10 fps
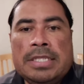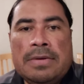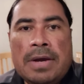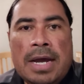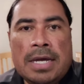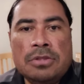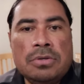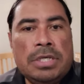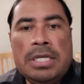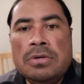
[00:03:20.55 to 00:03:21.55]

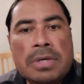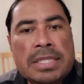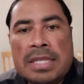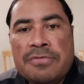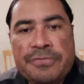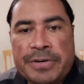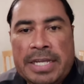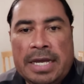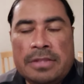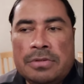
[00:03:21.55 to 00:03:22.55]
trabajando y no está
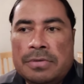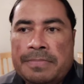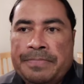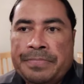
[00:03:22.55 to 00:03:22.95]
enfriando,